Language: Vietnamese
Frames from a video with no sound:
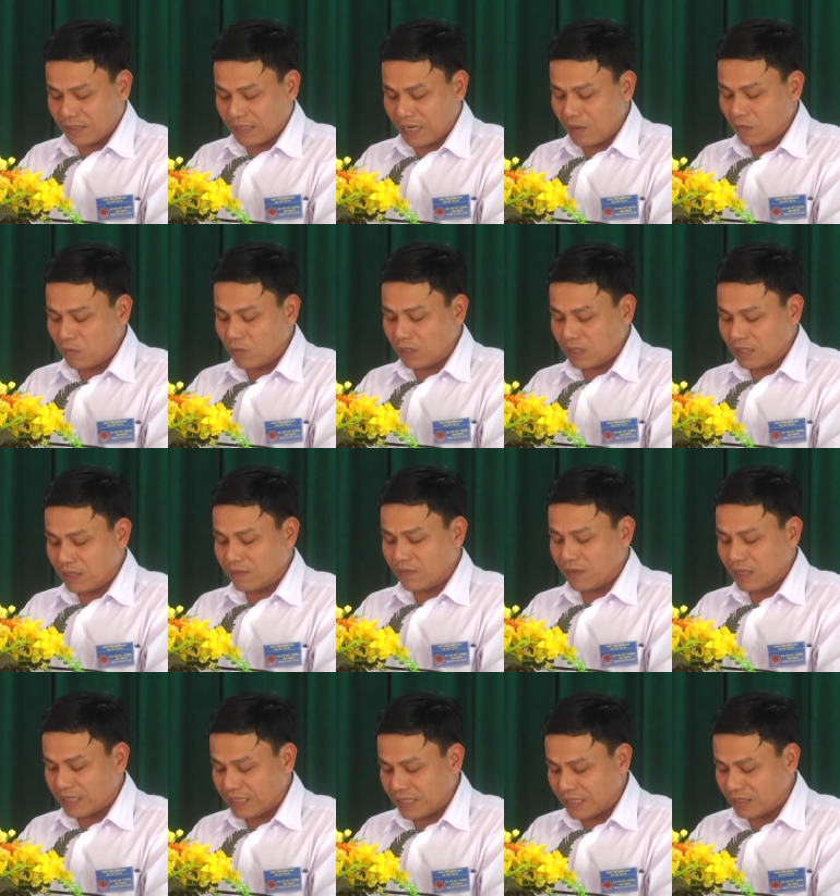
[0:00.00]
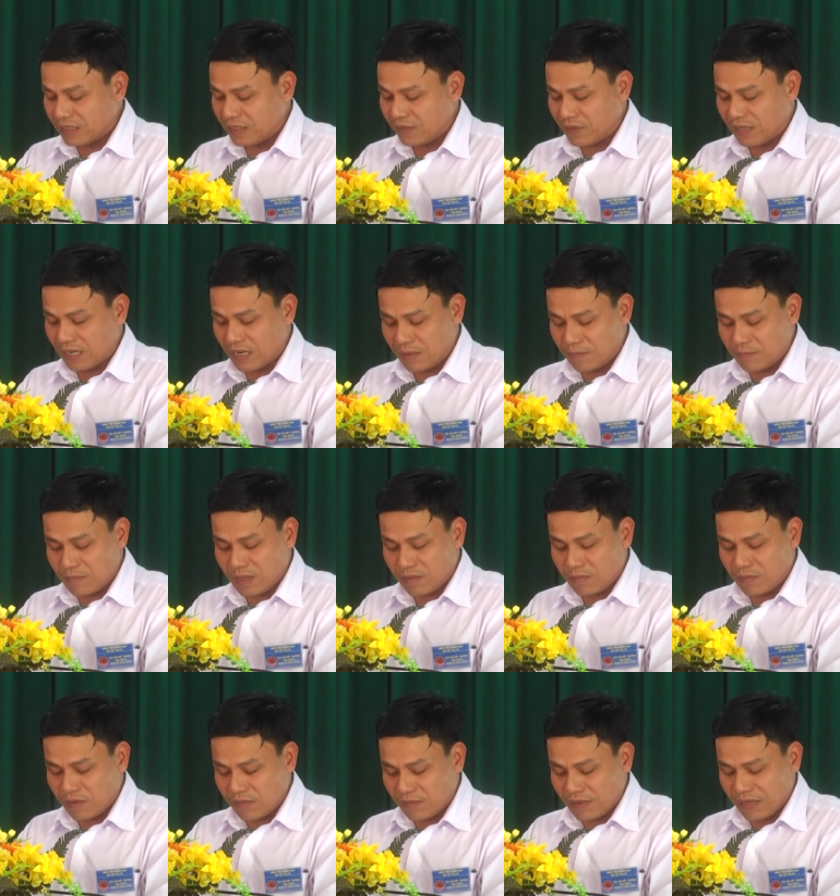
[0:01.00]
trong quá trình phát triển thì phải đảm bảo
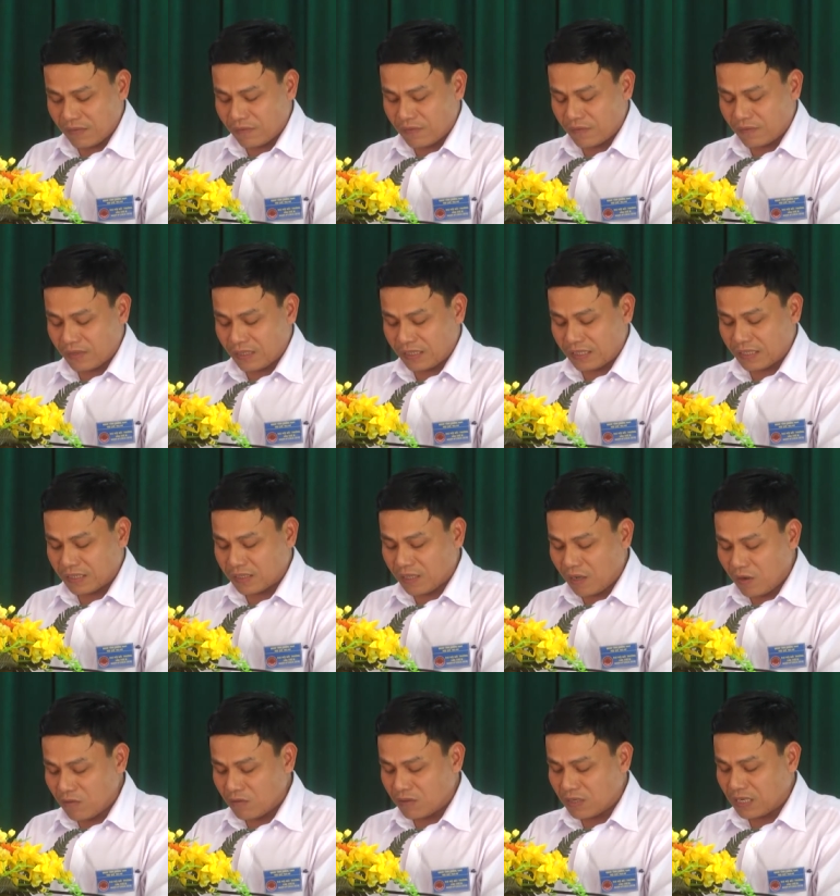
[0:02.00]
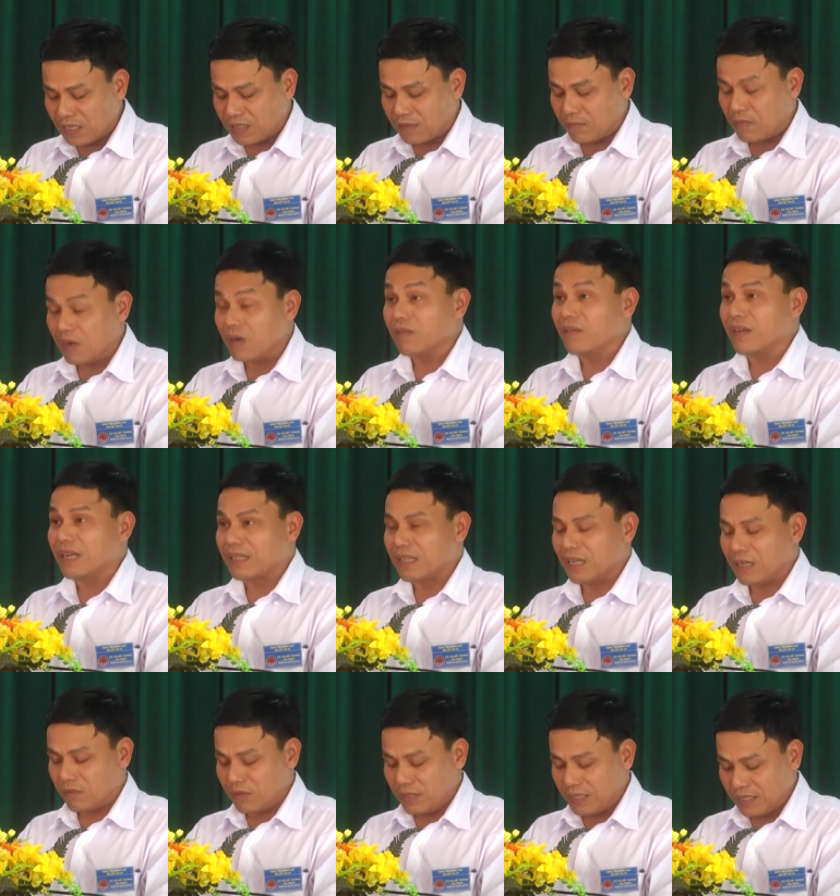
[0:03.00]
bảo vệ và phát triển tốt rừng bảo vệ
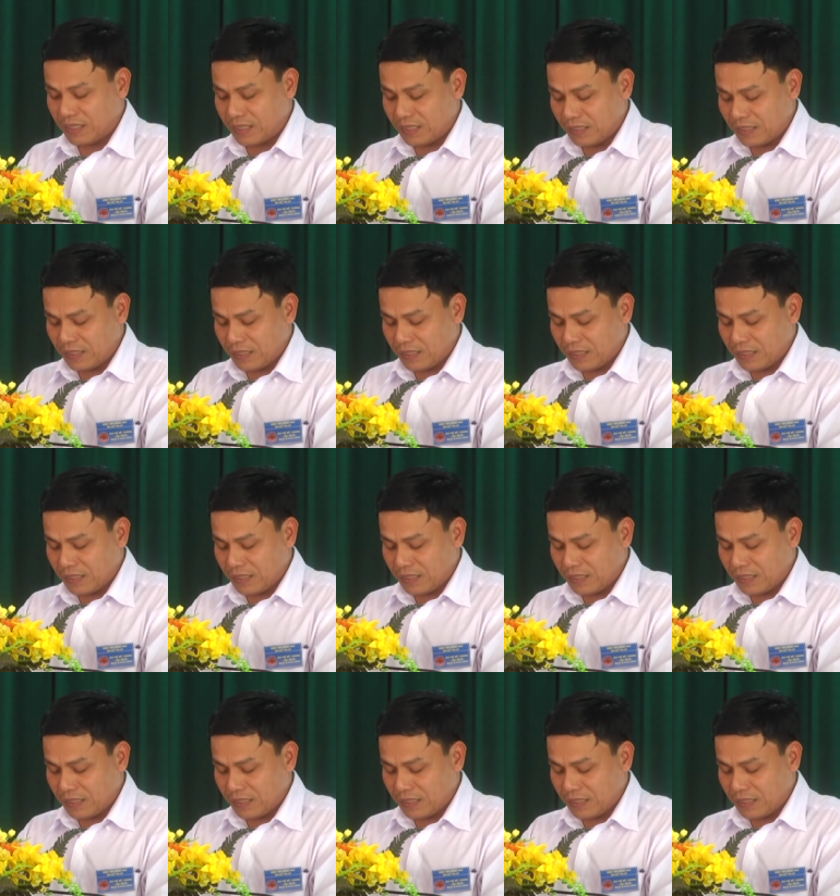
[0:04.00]
tài nguyên